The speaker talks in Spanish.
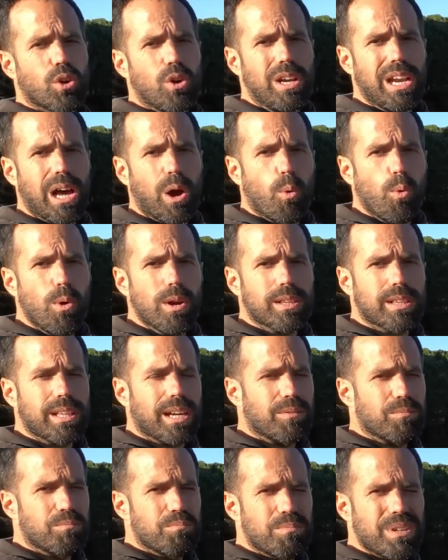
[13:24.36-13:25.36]
con la
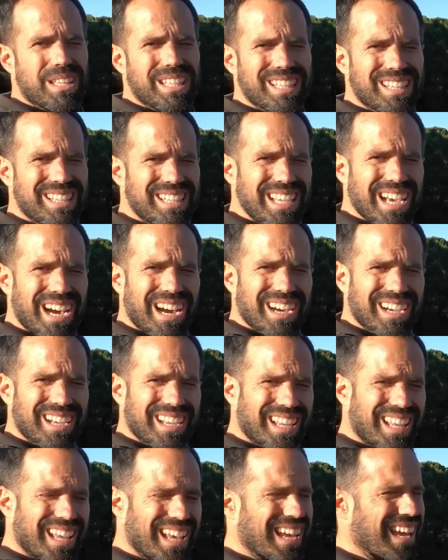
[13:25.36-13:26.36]
huerta. Me decía
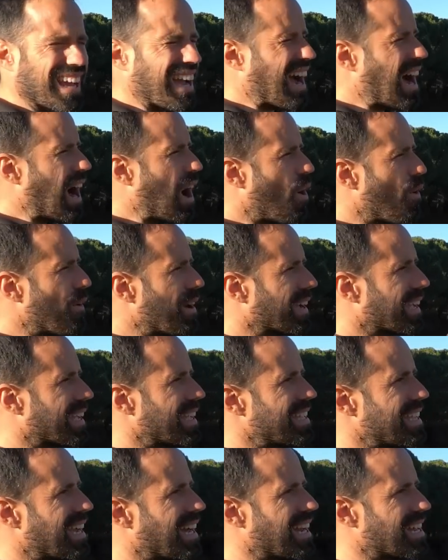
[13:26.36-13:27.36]
que ahora
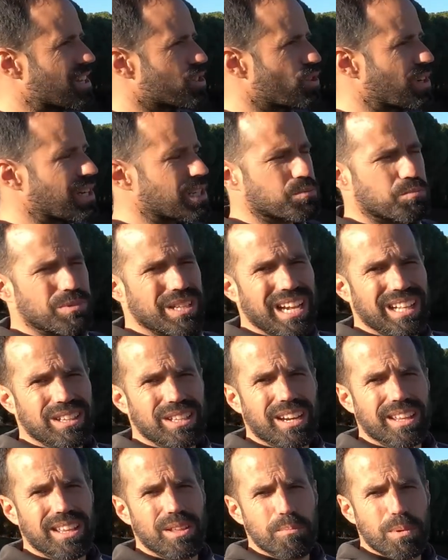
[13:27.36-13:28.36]
que ya las horas de la
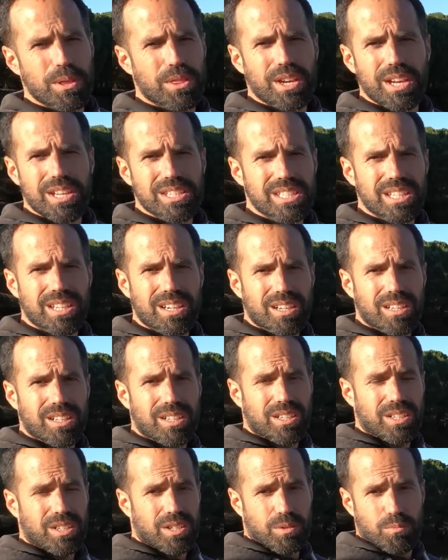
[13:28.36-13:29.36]
tarde empiezan a ser
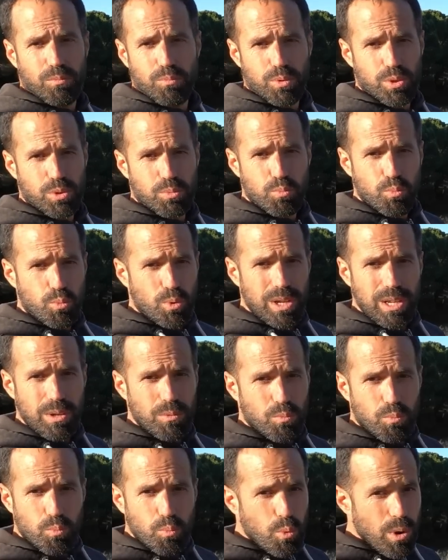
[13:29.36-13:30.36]
pues muy,
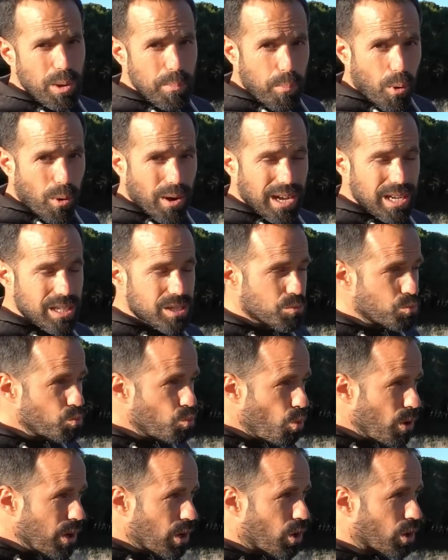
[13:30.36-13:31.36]
muy pocas,
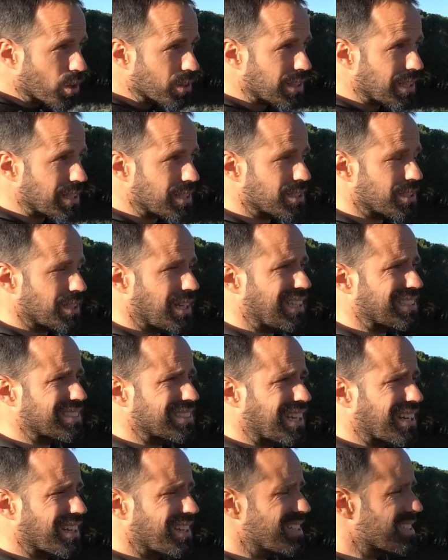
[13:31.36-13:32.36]
muy cortas las
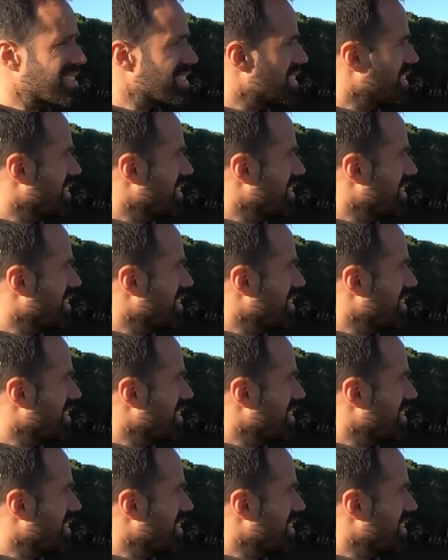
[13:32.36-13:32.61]
tardes,